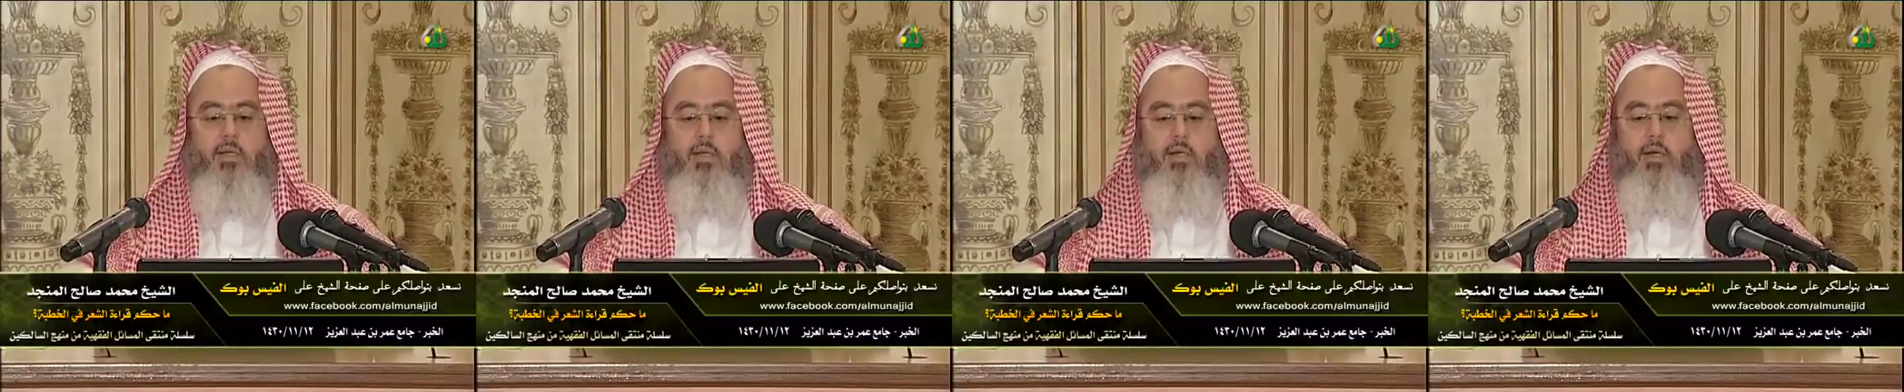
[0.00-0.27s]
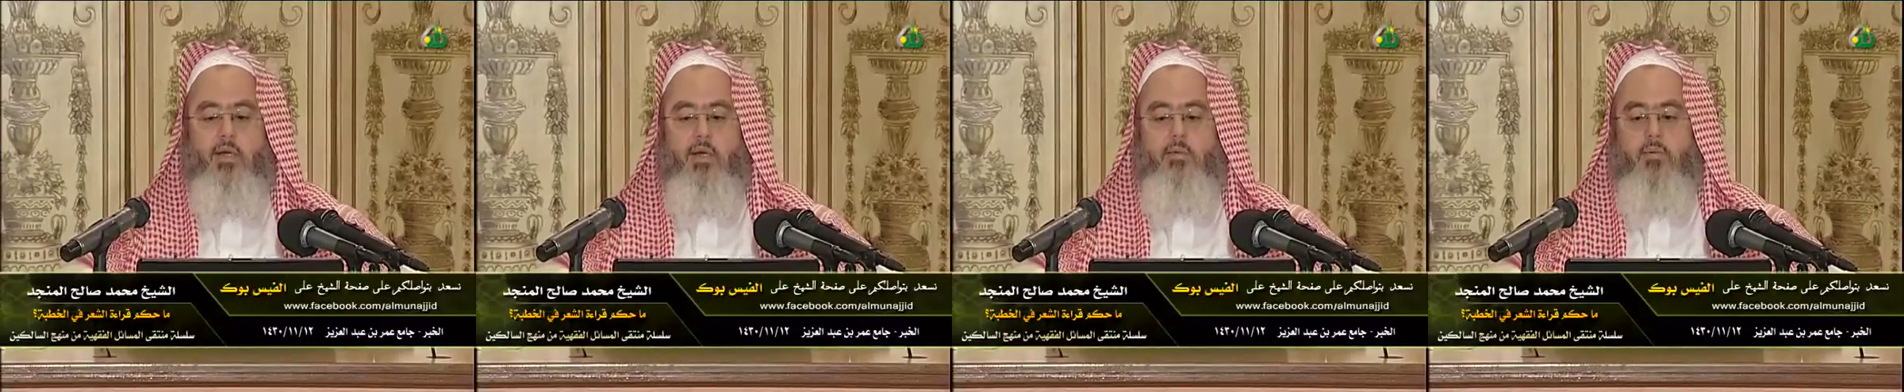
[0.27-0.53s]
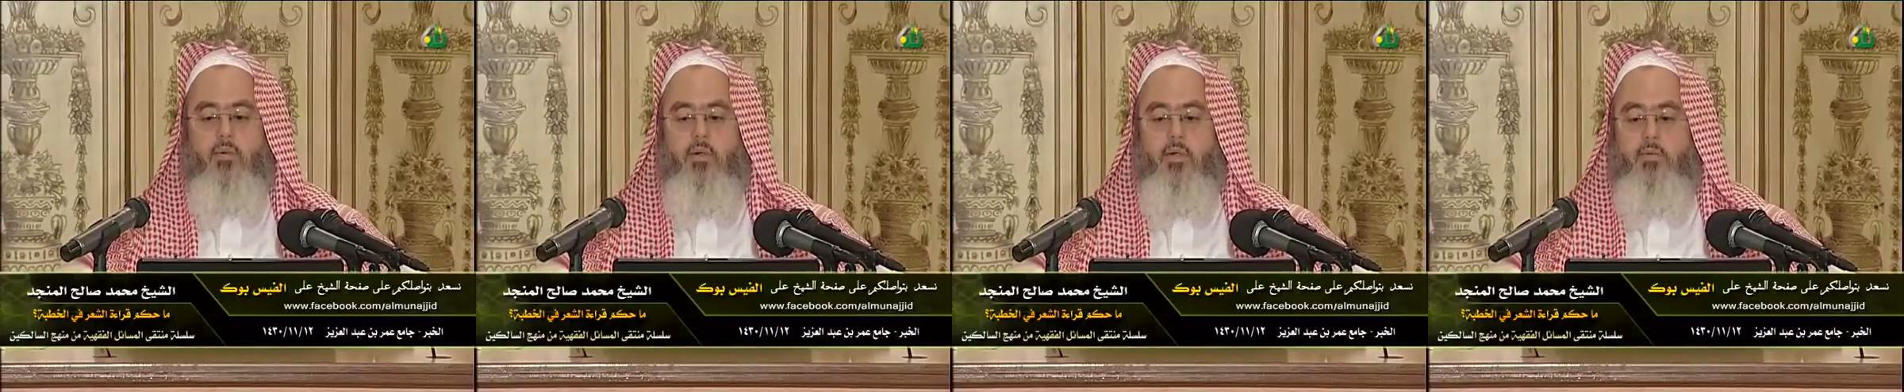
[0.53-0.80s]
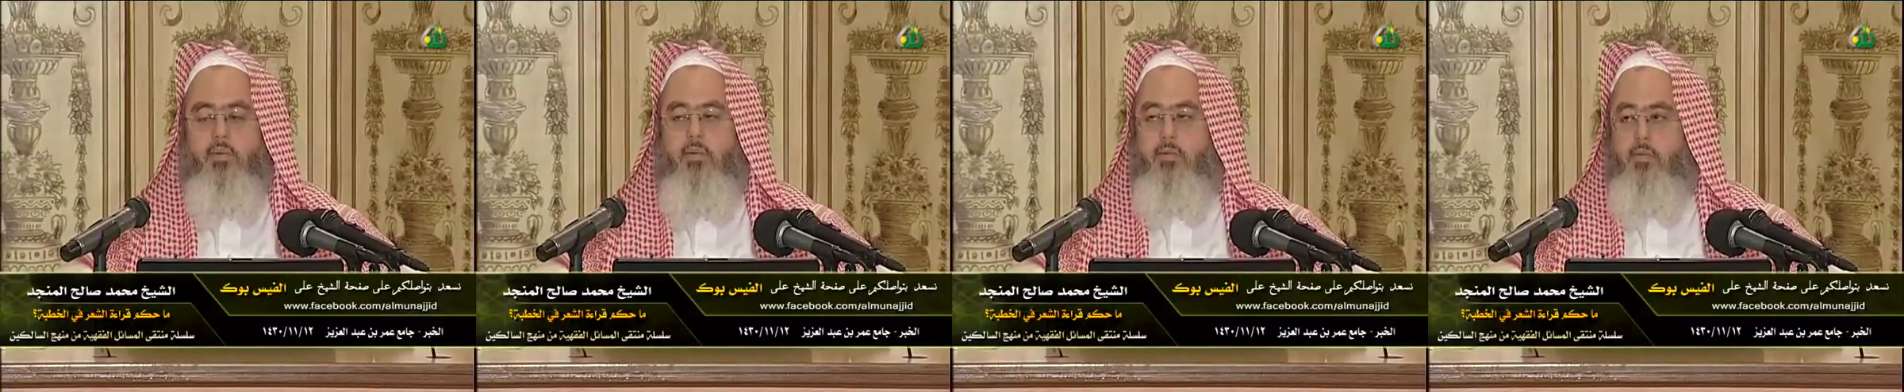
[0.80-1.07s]
الكلام
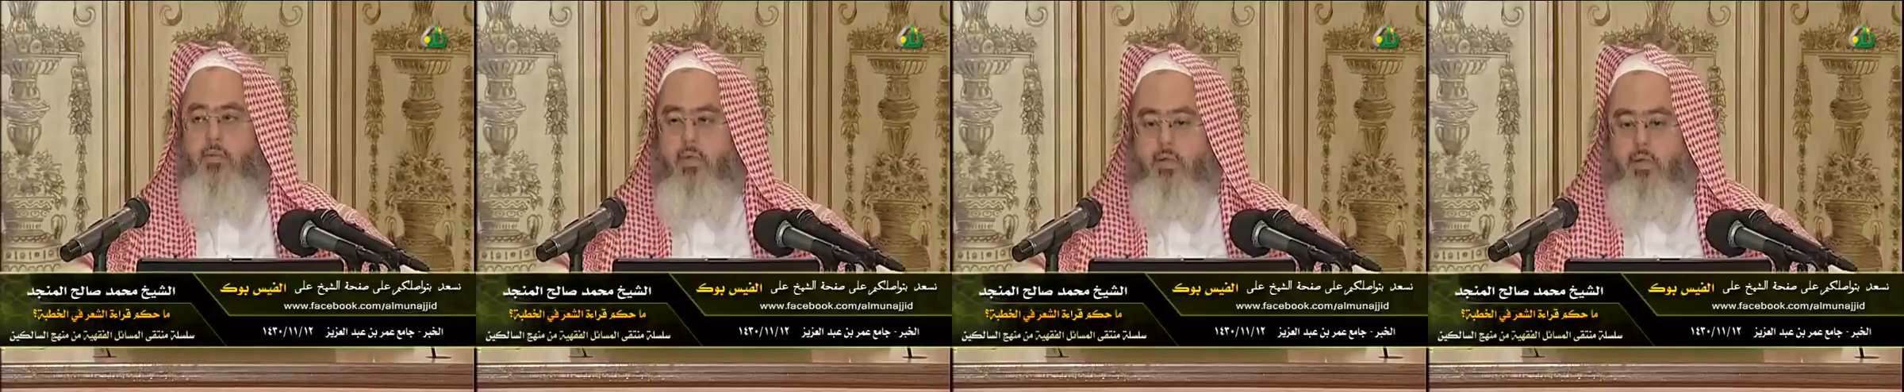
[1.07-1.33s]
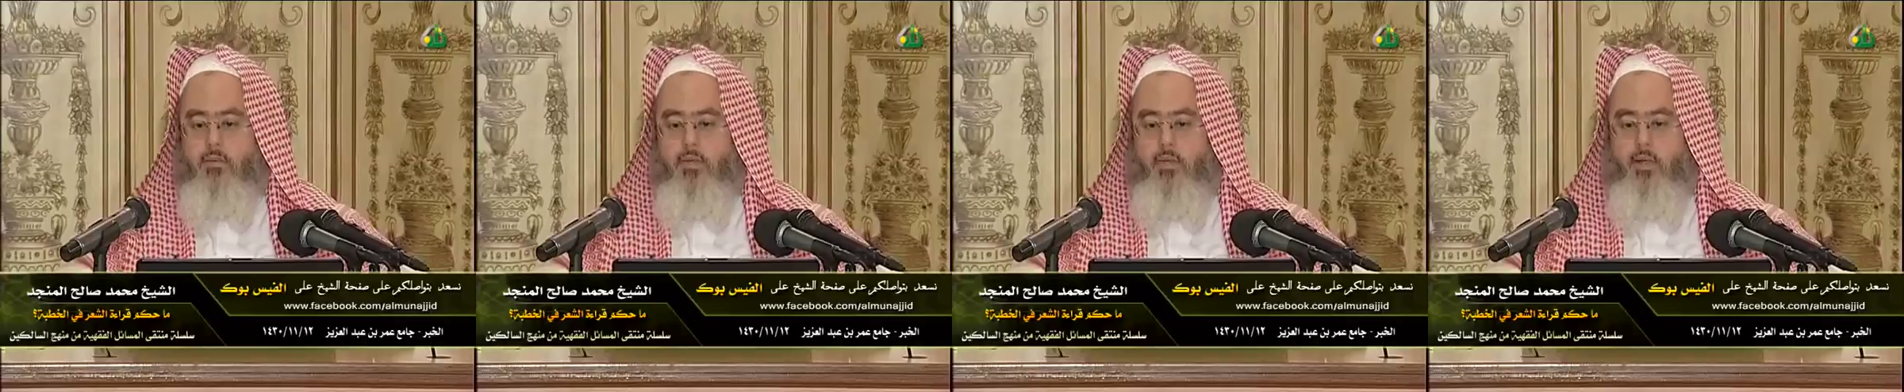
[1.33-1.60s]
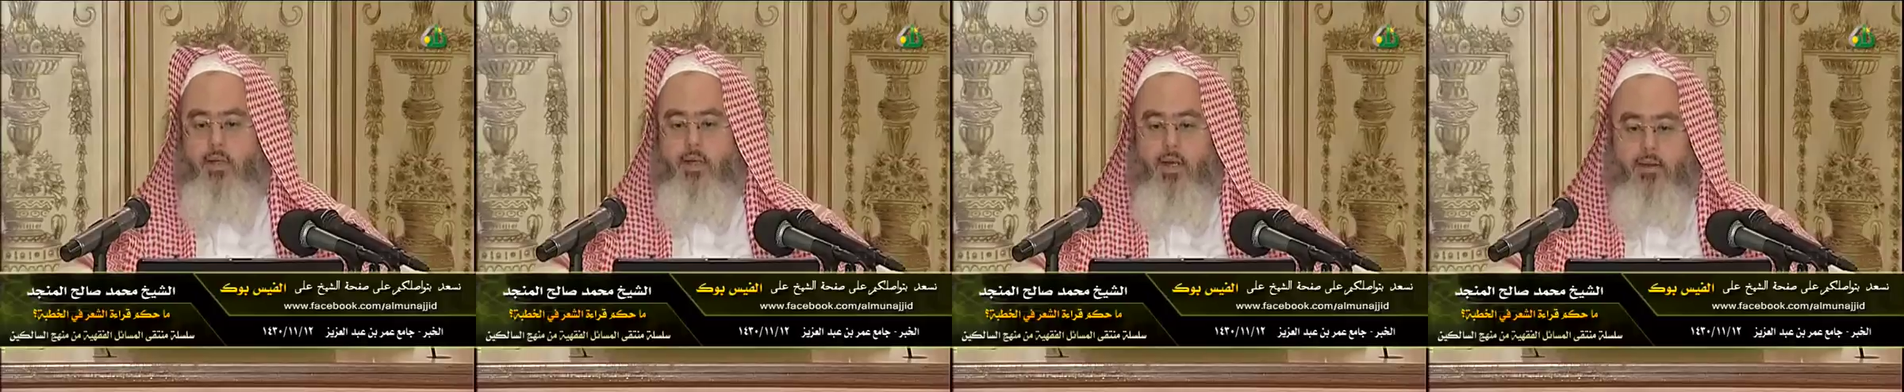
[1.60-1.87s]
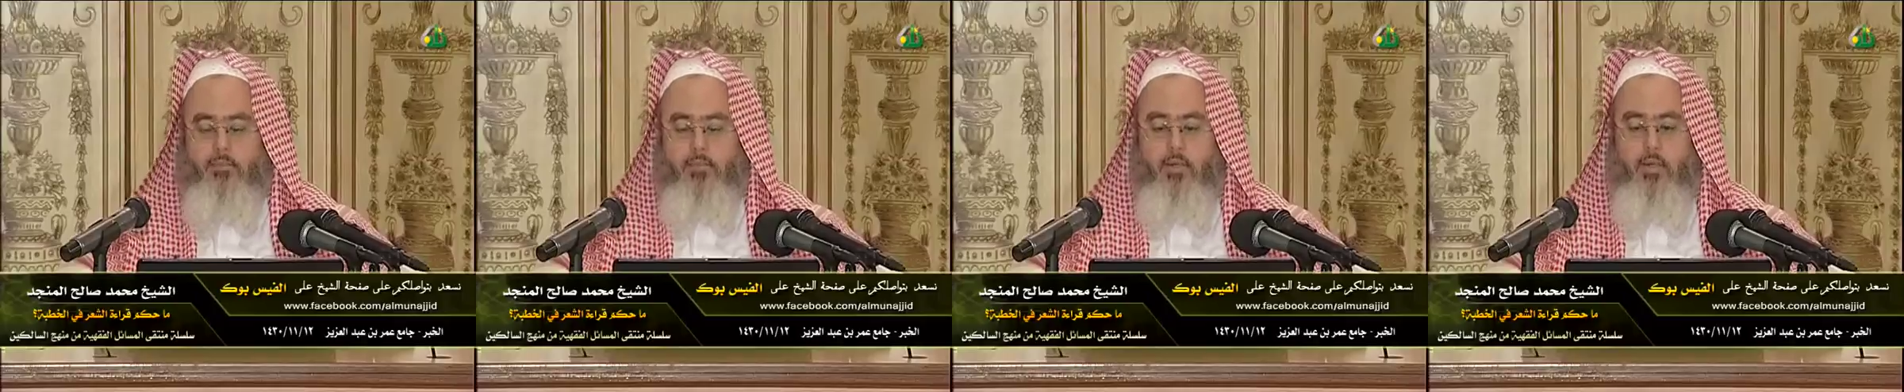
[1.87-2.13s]
وقبيح كقبيح
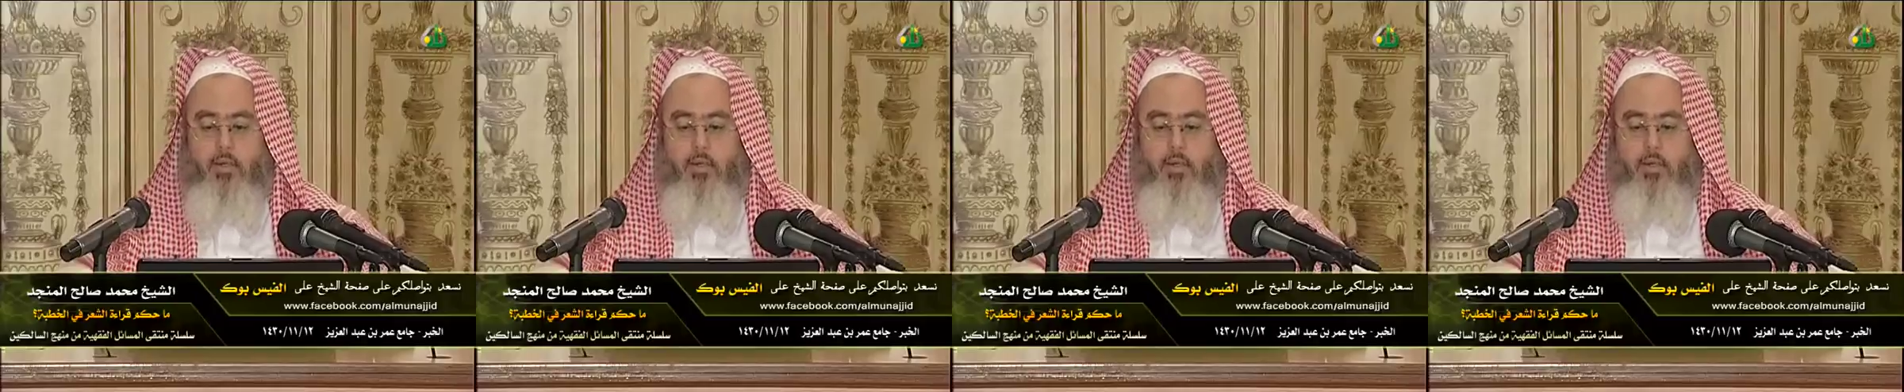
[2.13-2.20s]
الكلام